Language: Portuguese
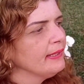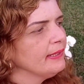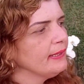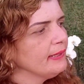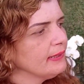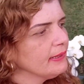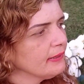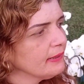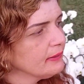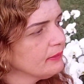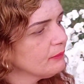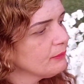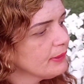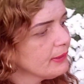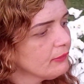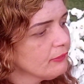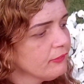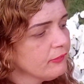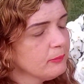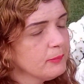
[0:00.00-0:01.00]
E não
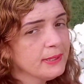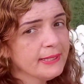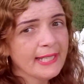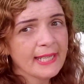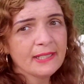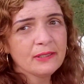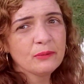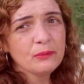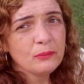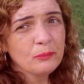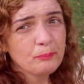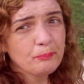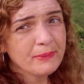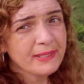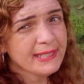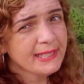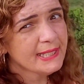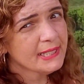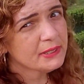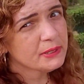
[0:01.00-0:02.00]
é um cemitério
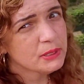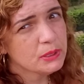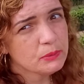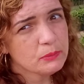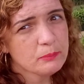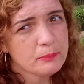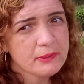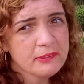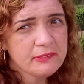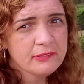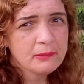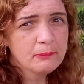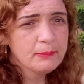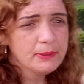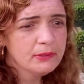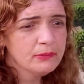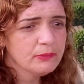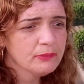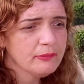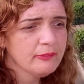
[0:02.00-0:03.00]
pequeno, mas
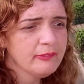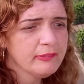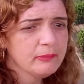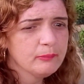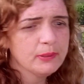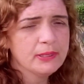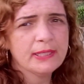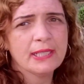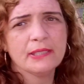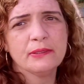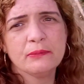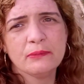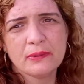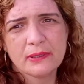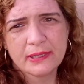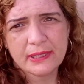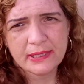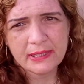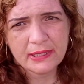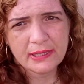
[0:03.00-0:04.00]
também não é um cemitério
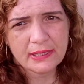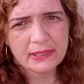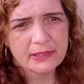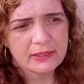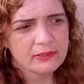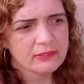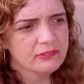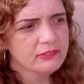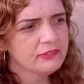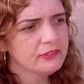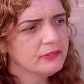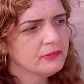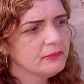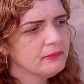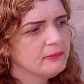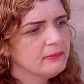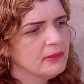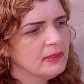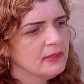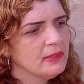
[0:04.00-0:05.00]
grande.
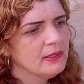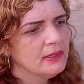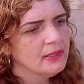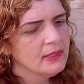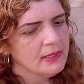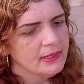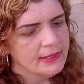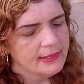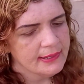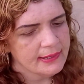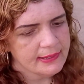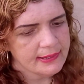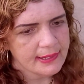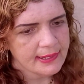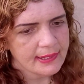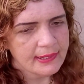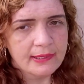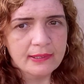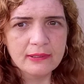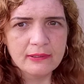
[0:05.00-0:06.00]
Ele
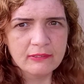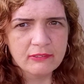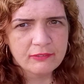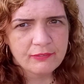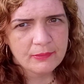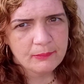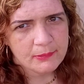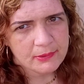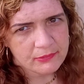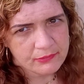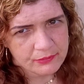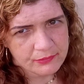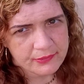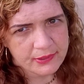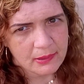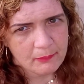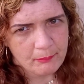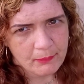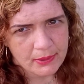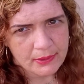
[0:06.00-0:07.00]
é relativamente um
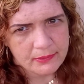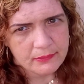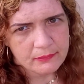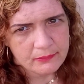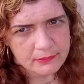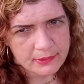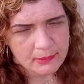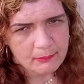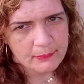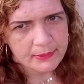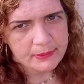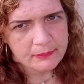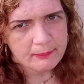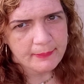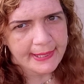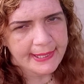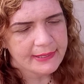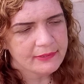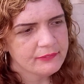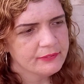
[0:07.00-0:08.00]
tamanho, tamanho
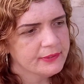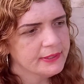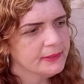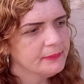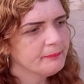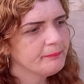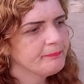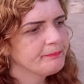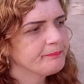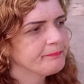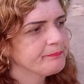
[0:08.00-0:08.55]
médio, né?